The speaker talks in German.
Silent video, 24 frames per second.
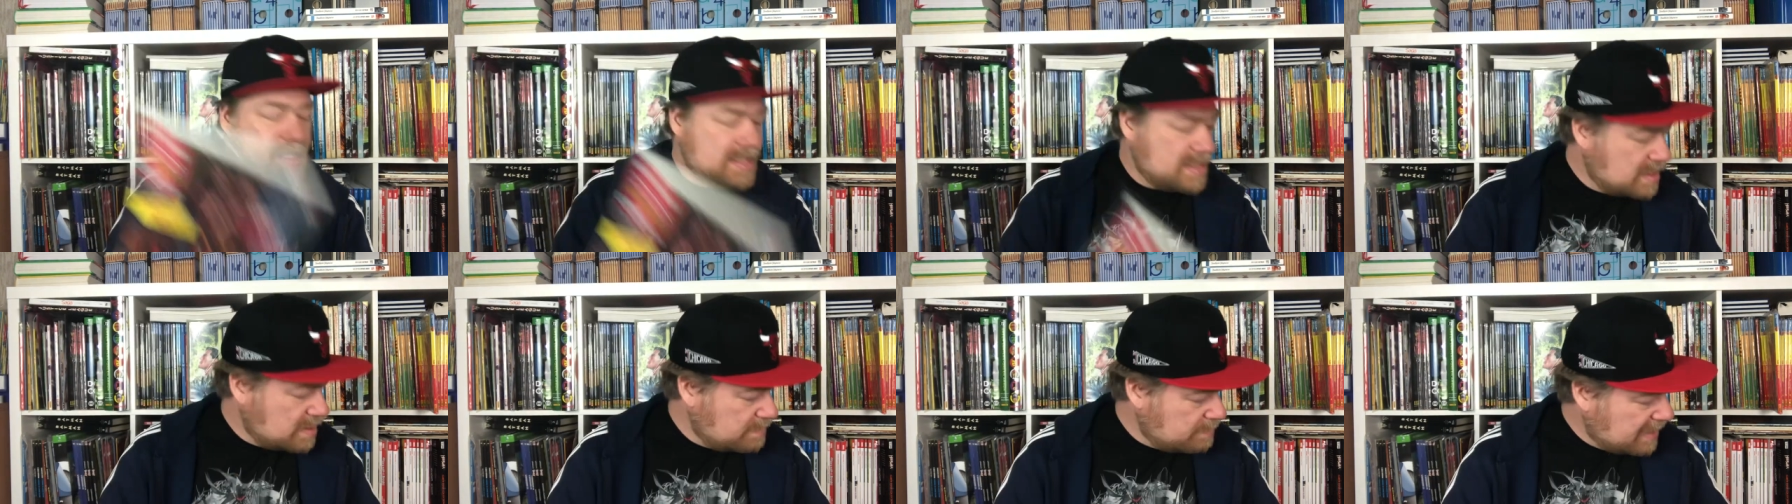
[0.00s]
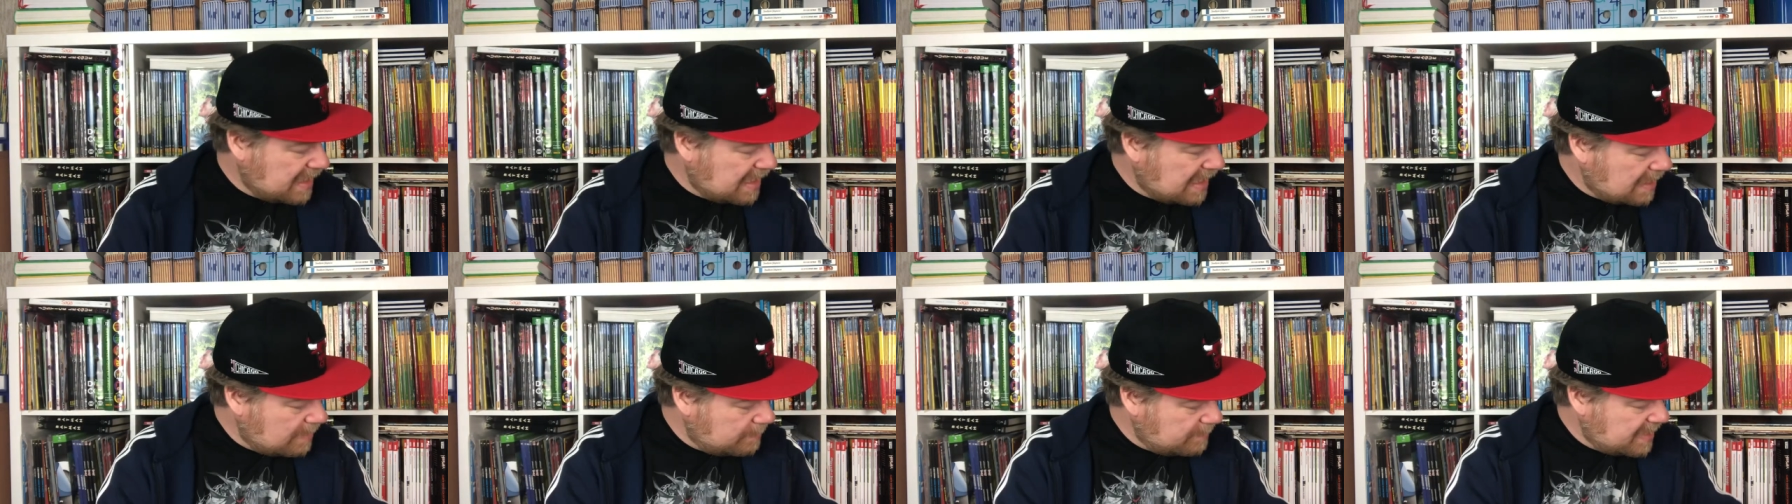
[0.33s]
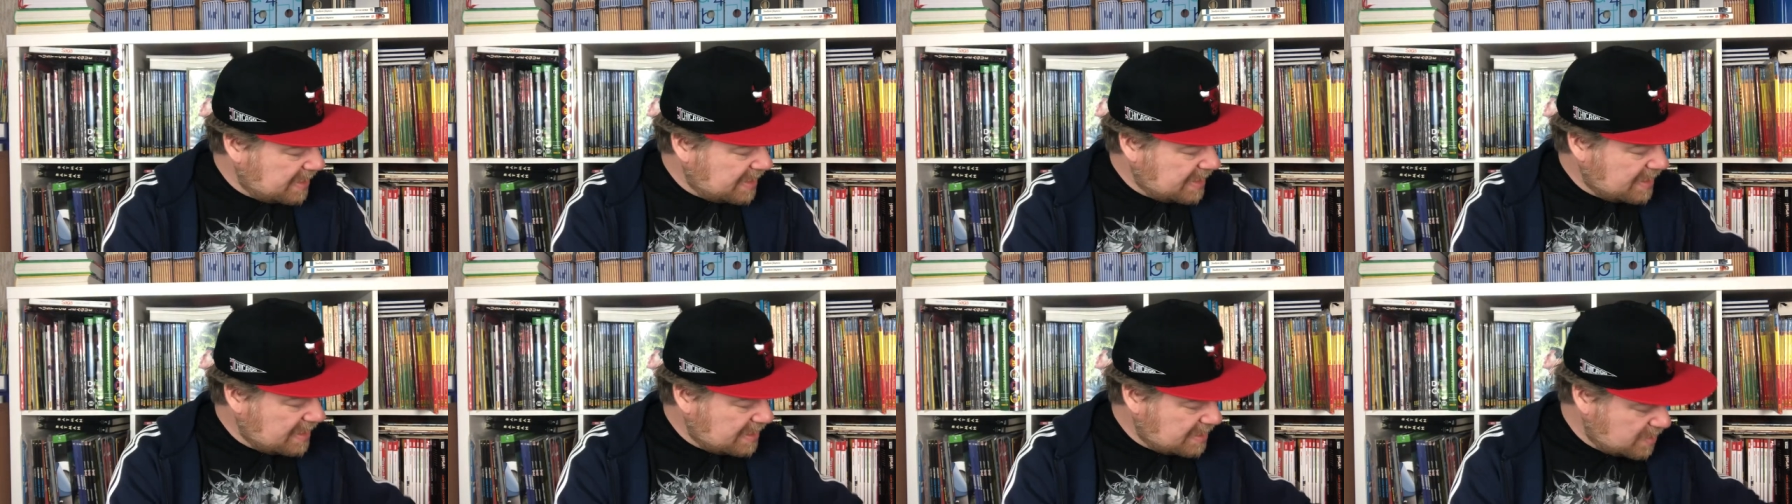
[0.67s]

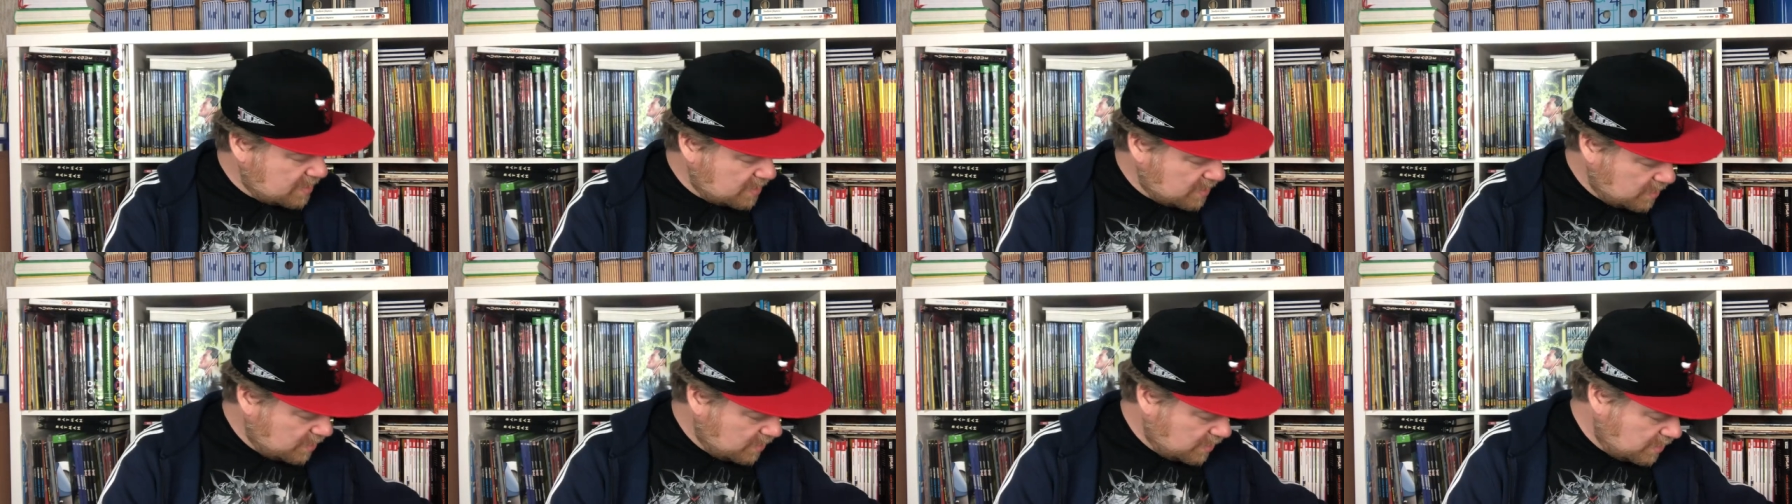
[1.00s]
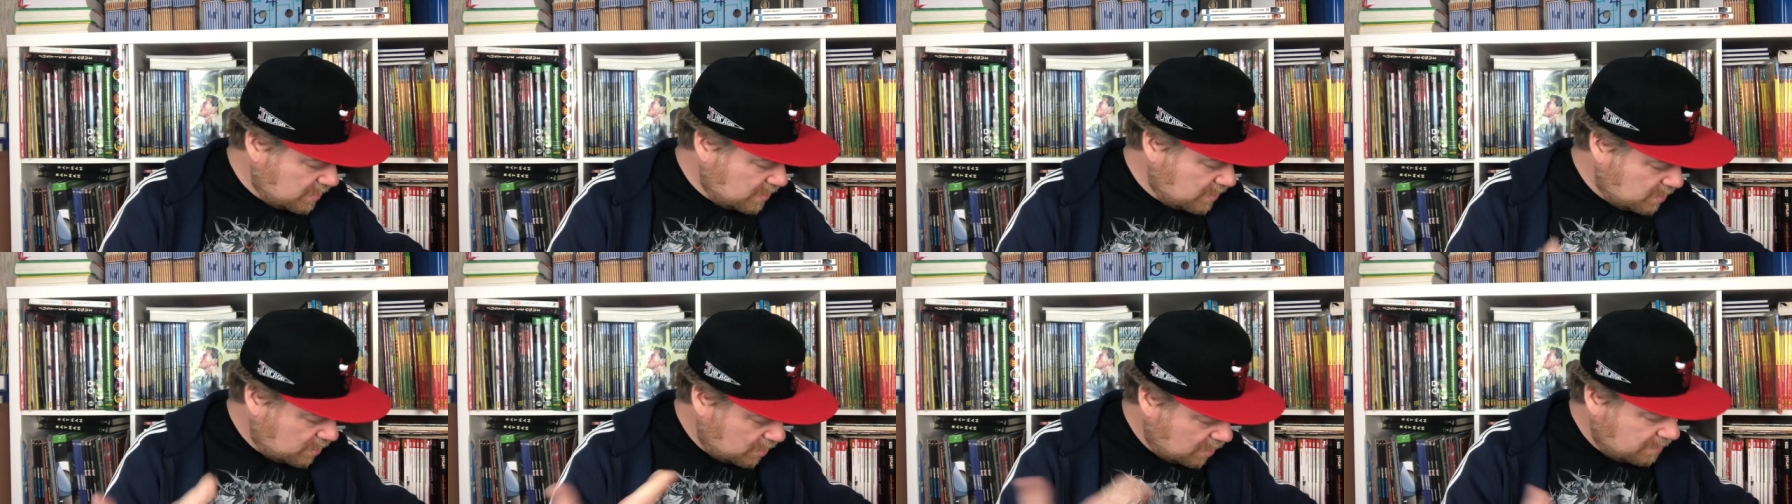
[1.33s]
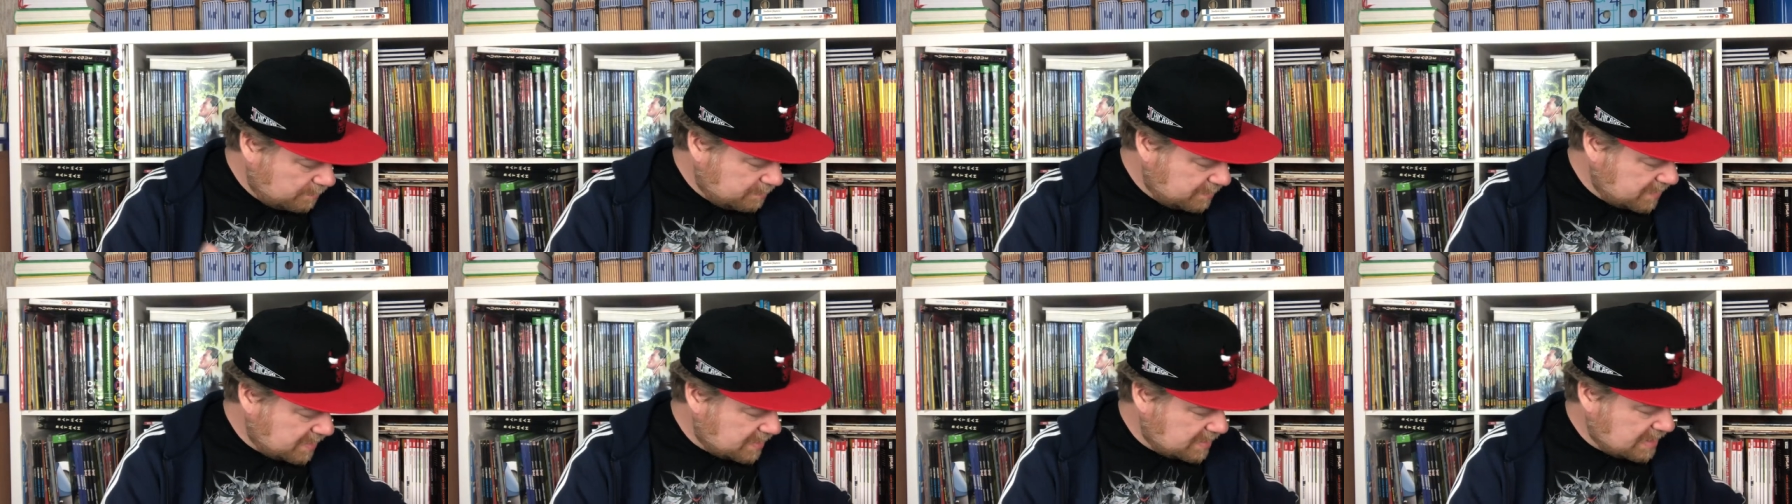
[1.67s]
Spider-Man ja
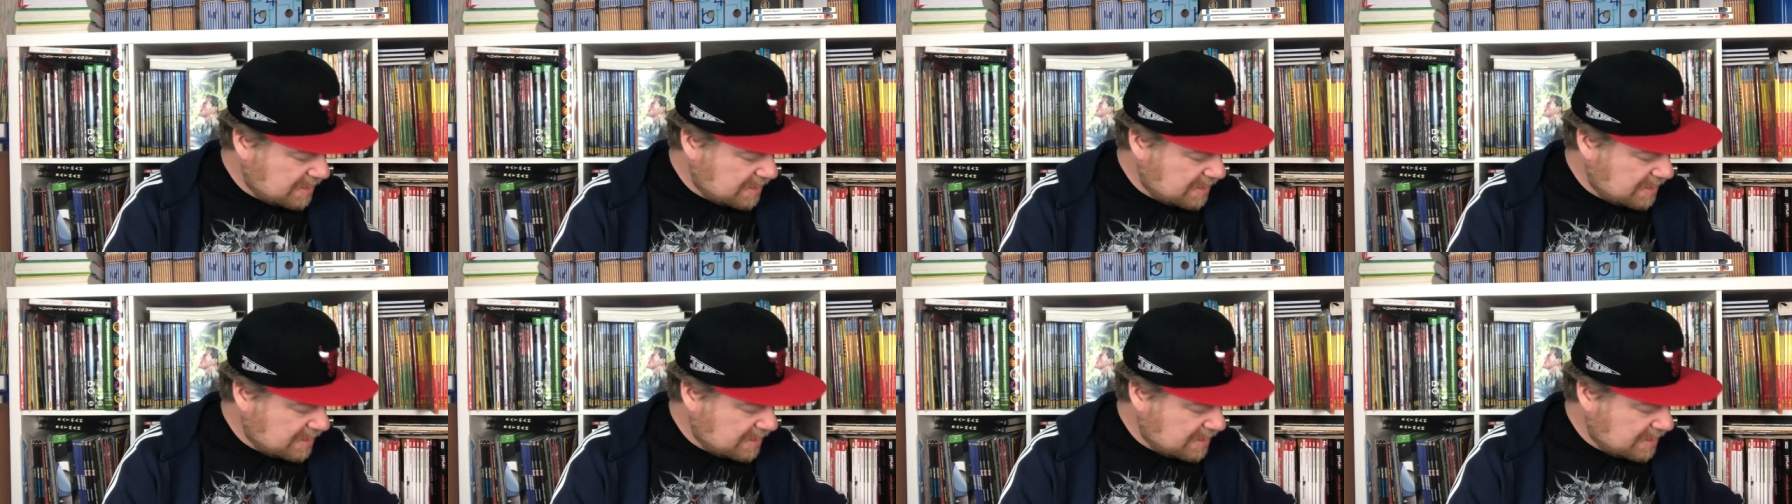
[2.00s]
zurückkommt.